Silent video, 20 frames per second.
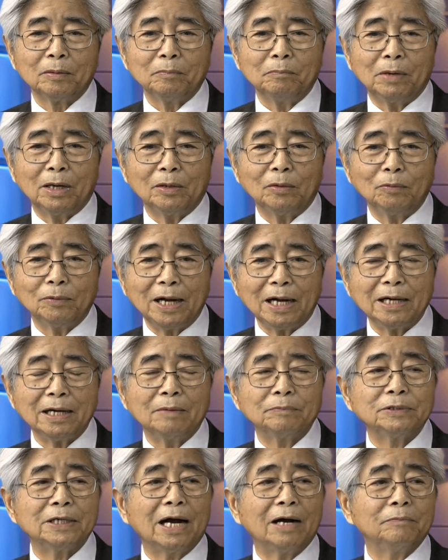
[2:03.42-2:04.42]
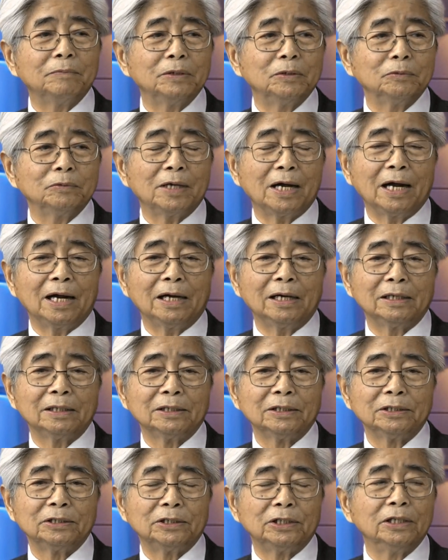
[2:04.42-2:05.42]
mà không cách làm sao mà chúng ta
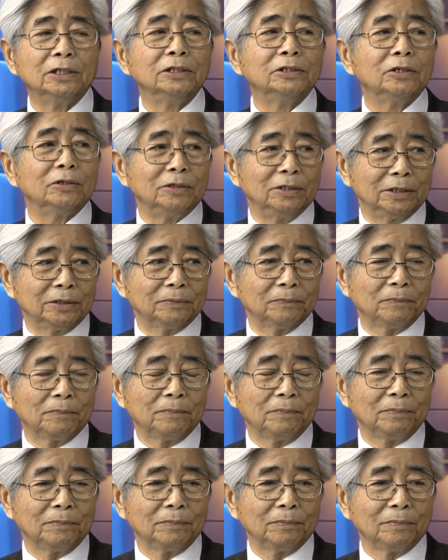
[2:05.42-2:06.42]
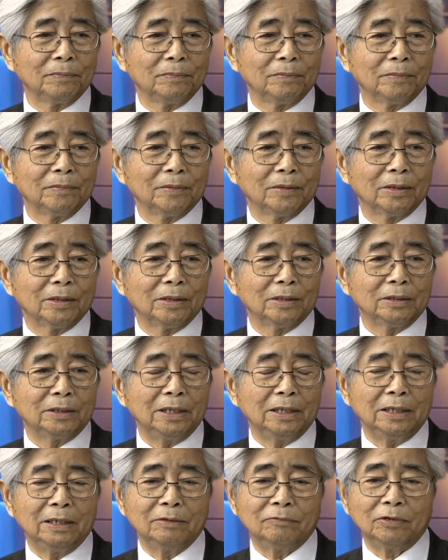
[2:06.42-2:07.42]
trừ cho được
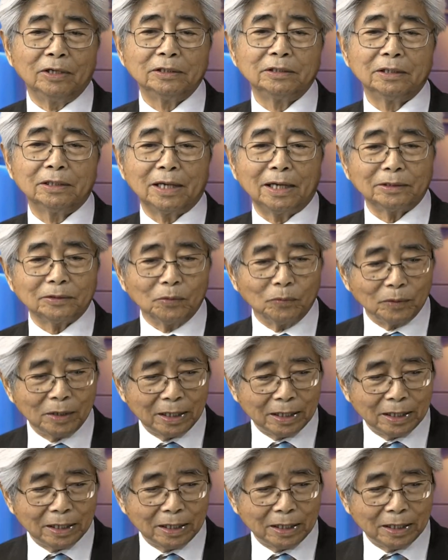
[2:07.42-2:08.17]
thì với tư cách cũng